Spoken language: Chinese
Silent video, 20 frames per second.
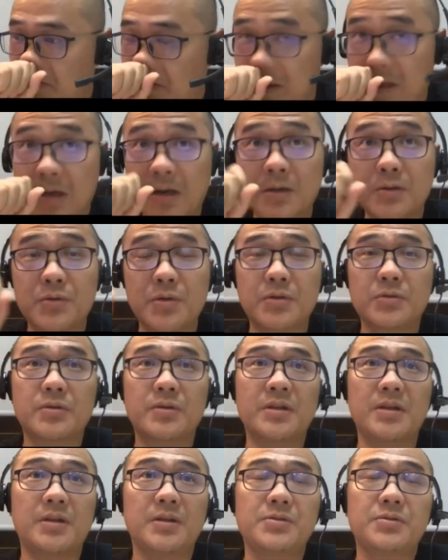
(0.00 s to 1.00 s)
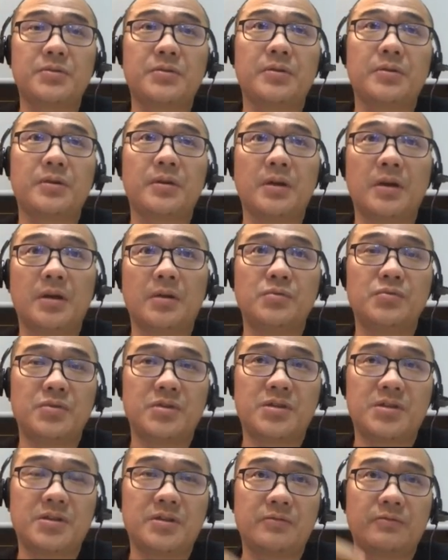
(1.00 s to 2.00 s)
当然，虽然说你去
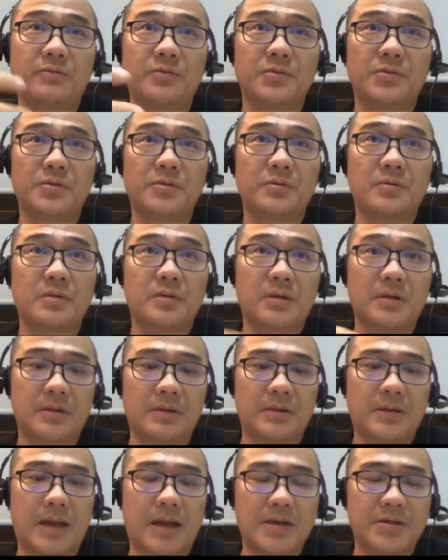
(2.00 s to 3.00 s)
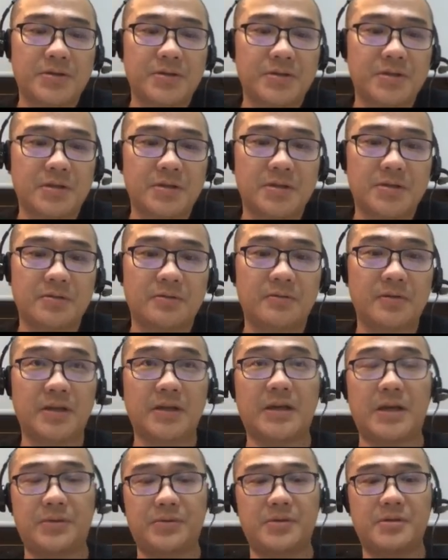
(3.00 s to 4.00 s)
receive 去拿消息的时候，你
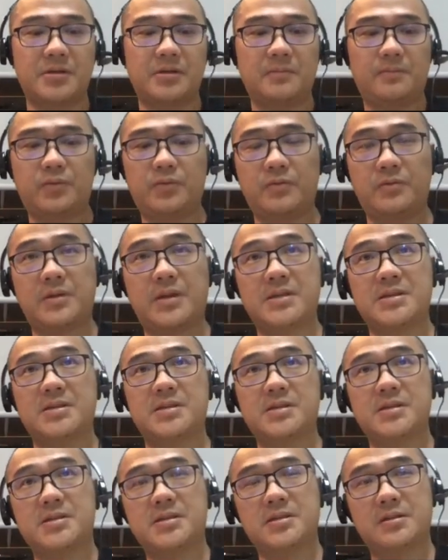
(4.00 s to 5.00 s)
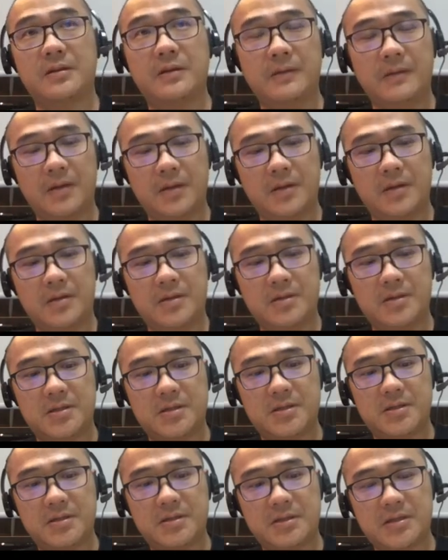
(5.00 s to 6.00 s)
感觉是个 p u l l 它其实是，其
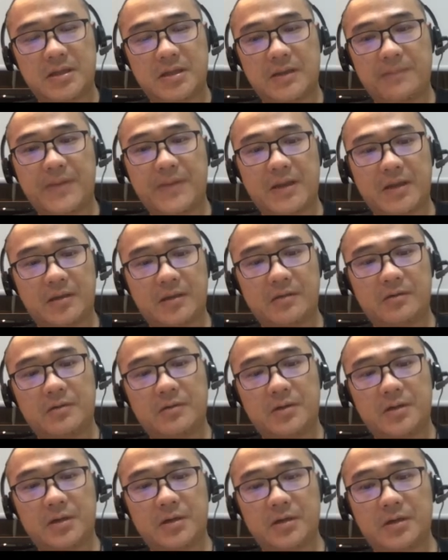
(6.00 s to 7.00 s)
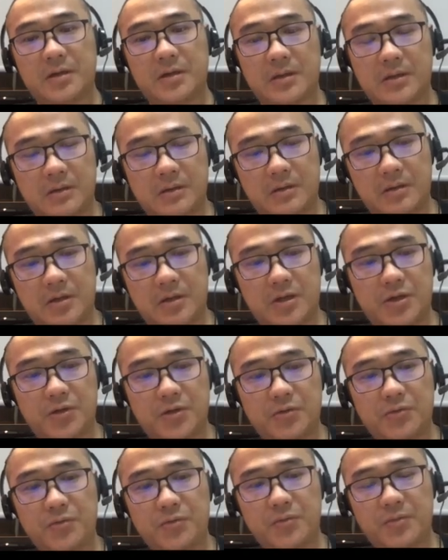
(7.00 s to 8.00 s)
实是在它本地 local 的一个呃
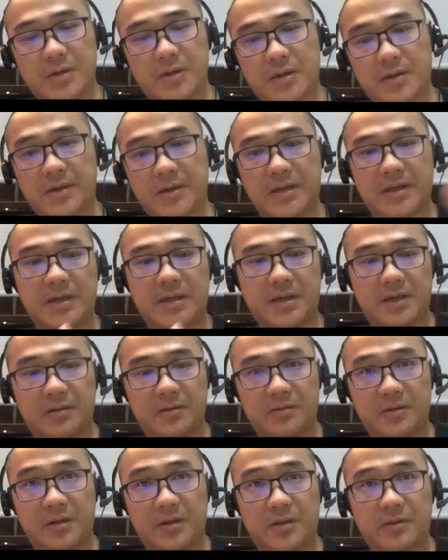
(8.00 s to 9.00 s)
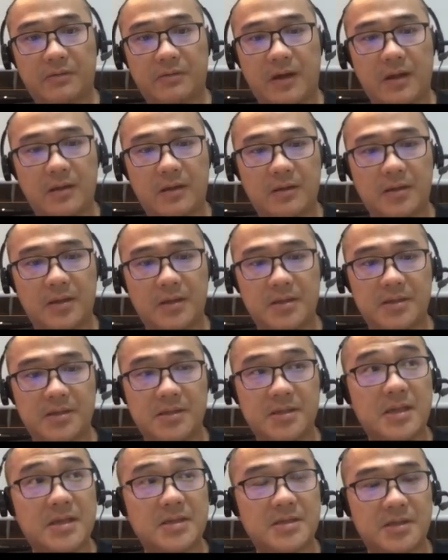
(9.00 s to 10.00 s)
Q，然后给它给到你，对吧？那其
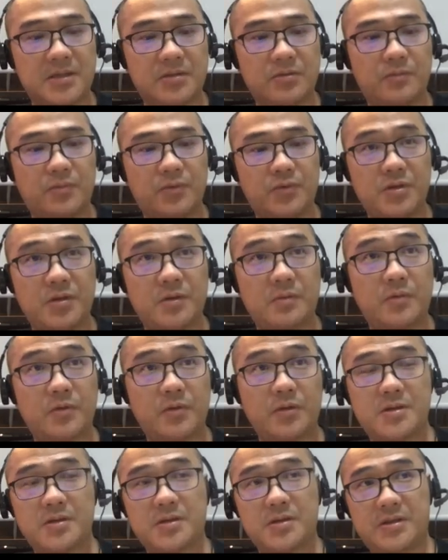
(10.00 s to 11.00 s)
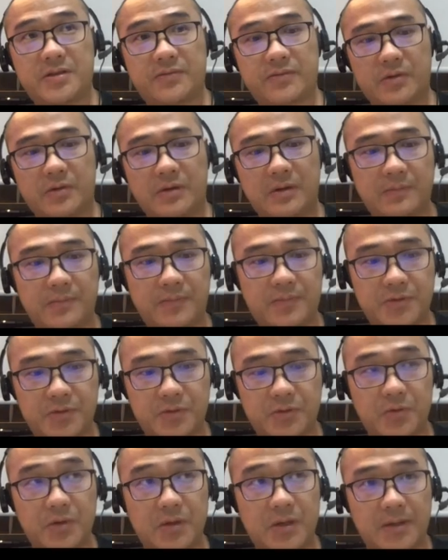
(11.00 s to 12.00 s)
实它是一种 push 的 model，是 server 端那边
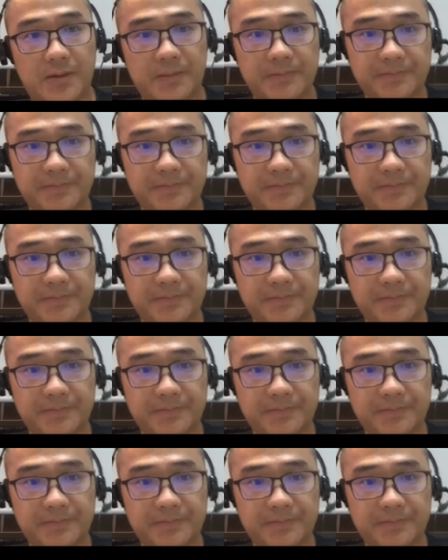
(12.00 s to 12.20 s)
push 过来的。